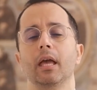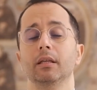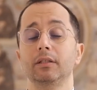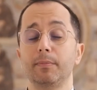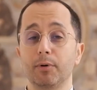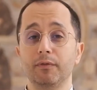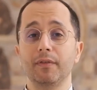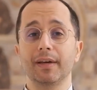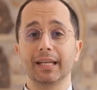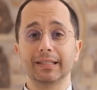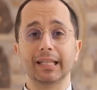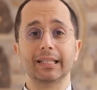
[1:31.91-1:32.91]
Si può
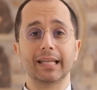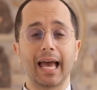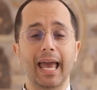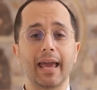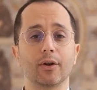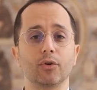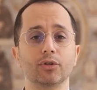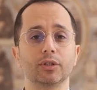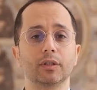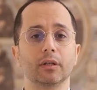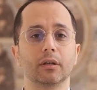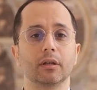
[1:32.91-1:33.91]
vivere senza
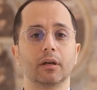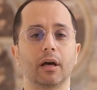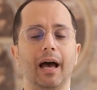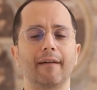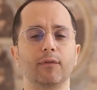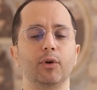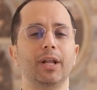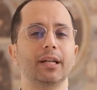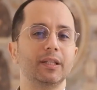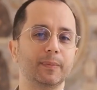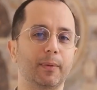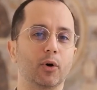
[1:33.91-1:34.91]
eros? A voi la
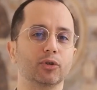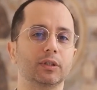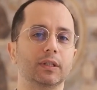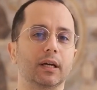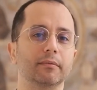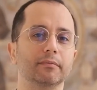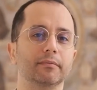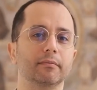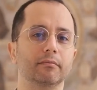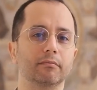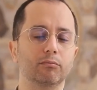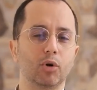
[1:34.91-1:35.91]
risposta.
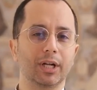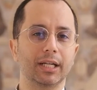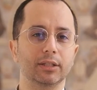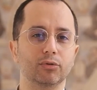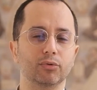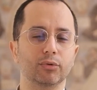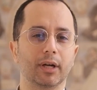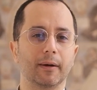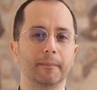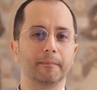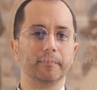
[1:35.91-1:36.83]
Buona lettura.